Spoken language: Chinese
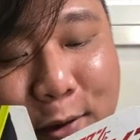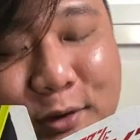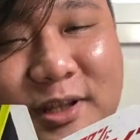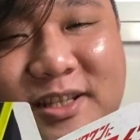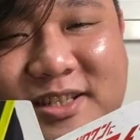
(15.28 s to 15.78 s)
有一
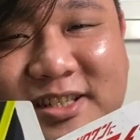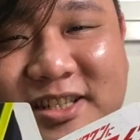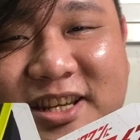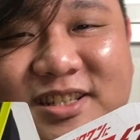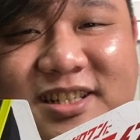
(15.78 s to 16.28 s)
点纪
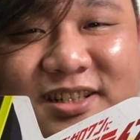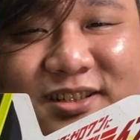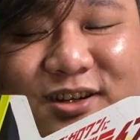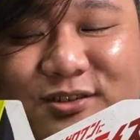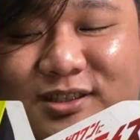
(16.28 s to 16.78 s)
念性的
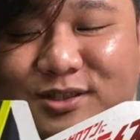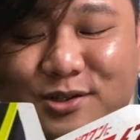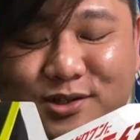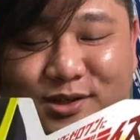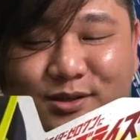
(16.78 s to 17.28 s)
东西，就
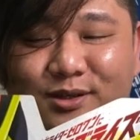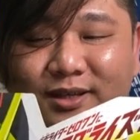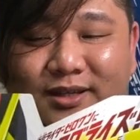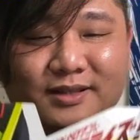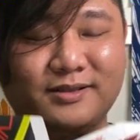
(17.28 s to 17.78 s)
是
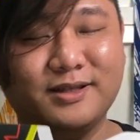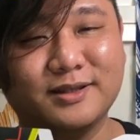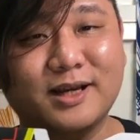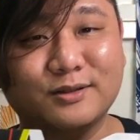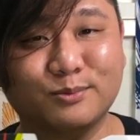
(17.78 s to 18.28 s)
之前
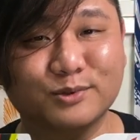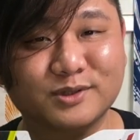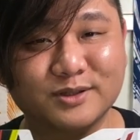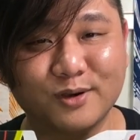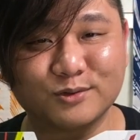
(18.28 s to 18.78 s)
大熊不
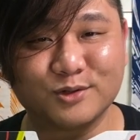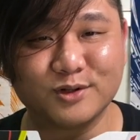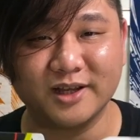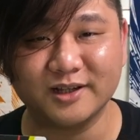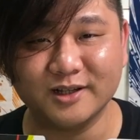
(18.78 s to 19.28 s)
是有去
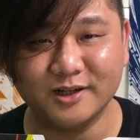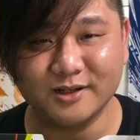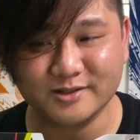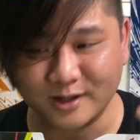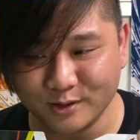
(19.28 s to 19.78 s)
那个
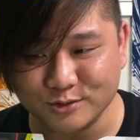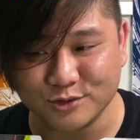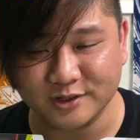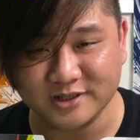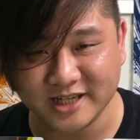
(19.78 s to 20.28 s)
烧肉
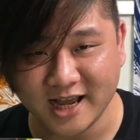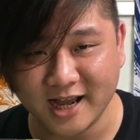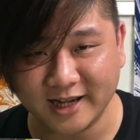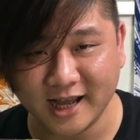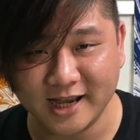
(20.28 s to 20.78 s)
君家
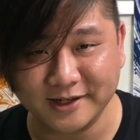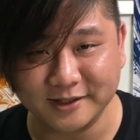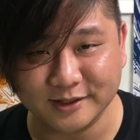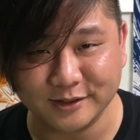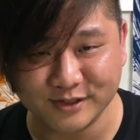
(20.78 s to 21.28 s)
开那
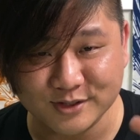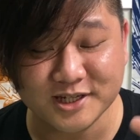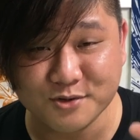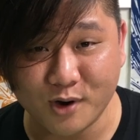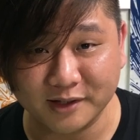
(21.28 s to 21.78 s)
个游
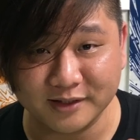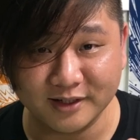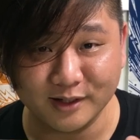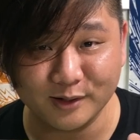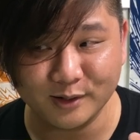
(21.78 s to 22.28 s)
戏王
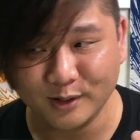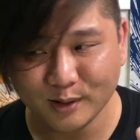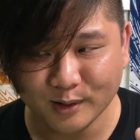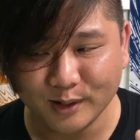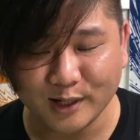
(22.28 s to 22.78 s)
的
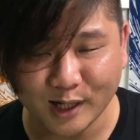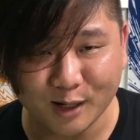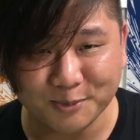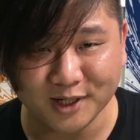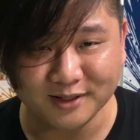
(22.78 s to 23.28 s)
卡
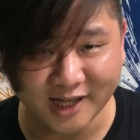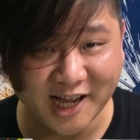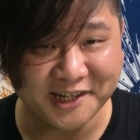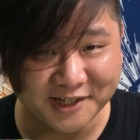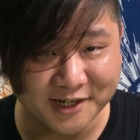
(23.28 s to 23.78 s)
片，开
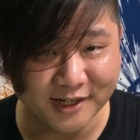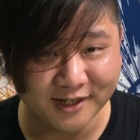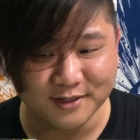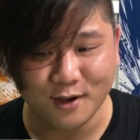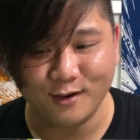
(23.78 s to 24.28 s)
一盒，
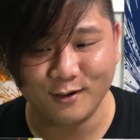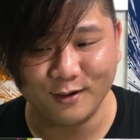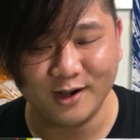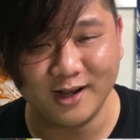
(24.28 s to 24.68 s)
然后